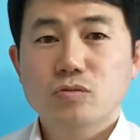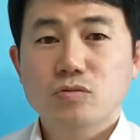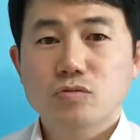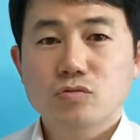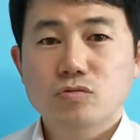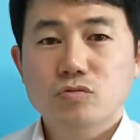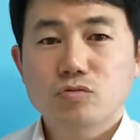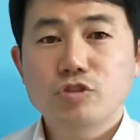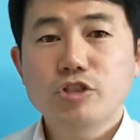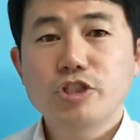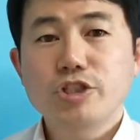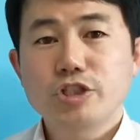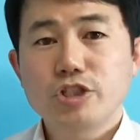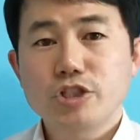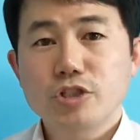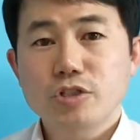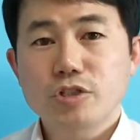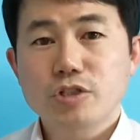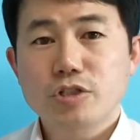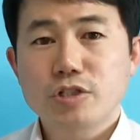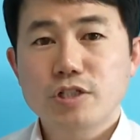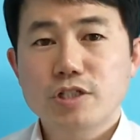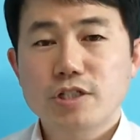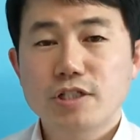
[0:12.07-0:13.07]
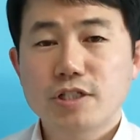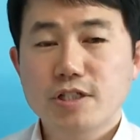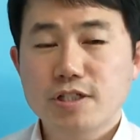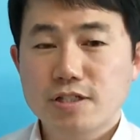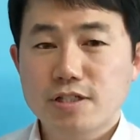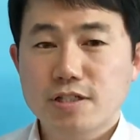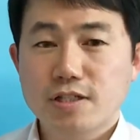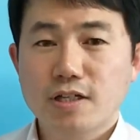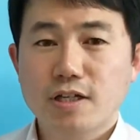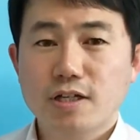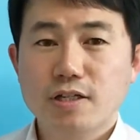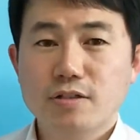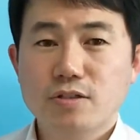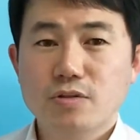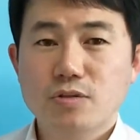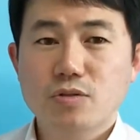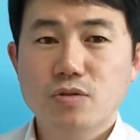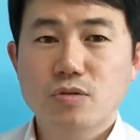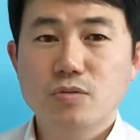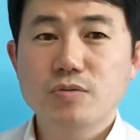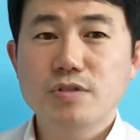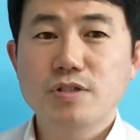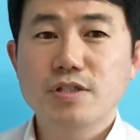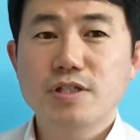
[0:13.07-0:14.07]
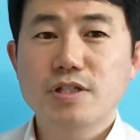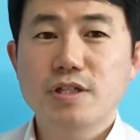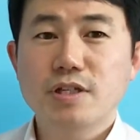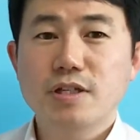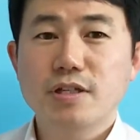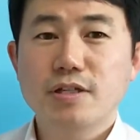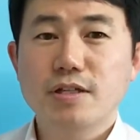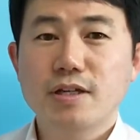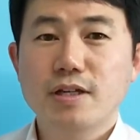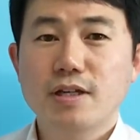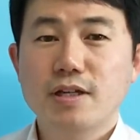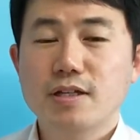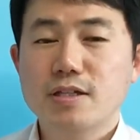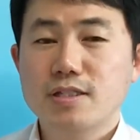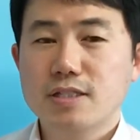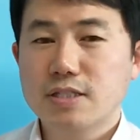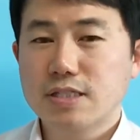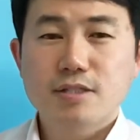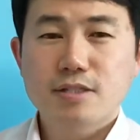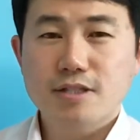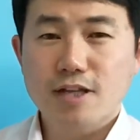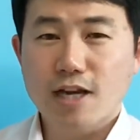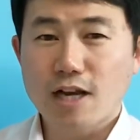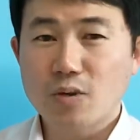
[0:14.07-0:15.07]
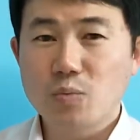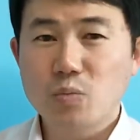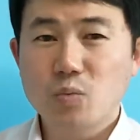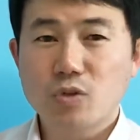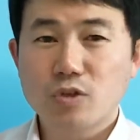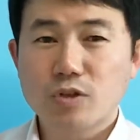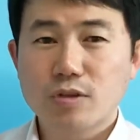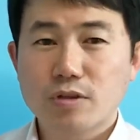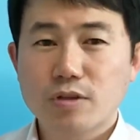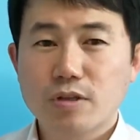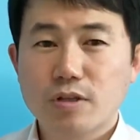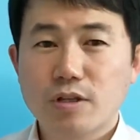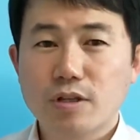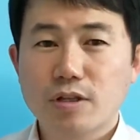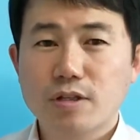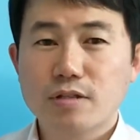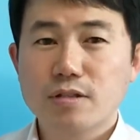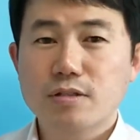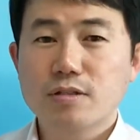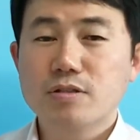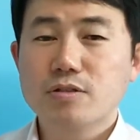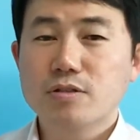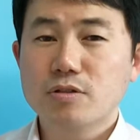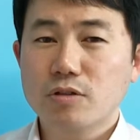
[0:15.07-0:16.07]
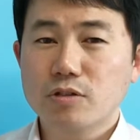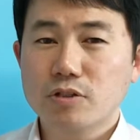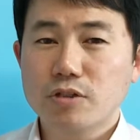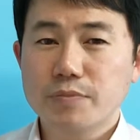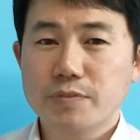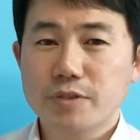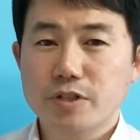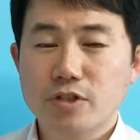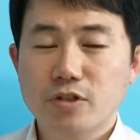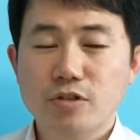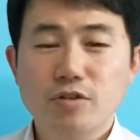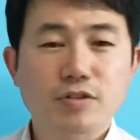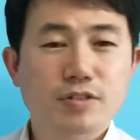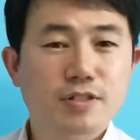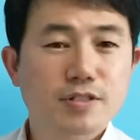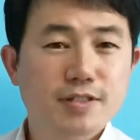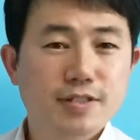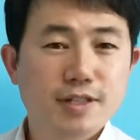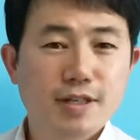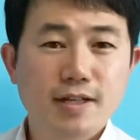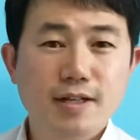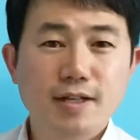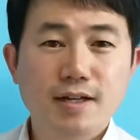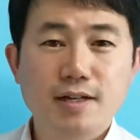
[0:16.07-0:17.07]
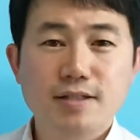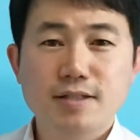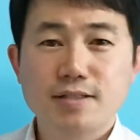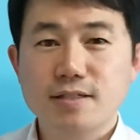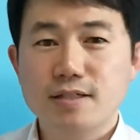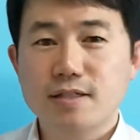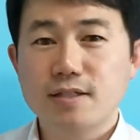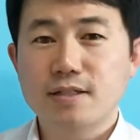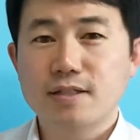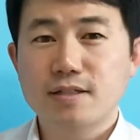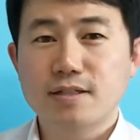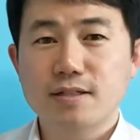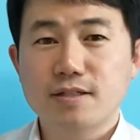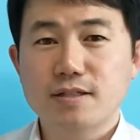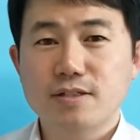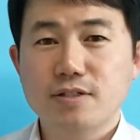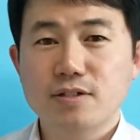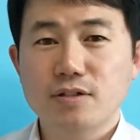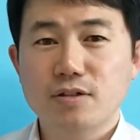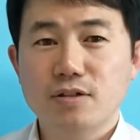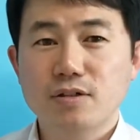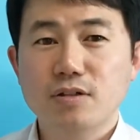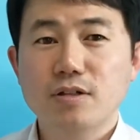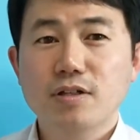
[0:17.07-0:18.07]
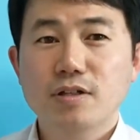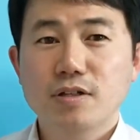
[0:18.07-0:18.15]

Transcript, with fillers: 우리는 지난 시간 존재에 대한 잘못된 선입견 세 가지에 대해서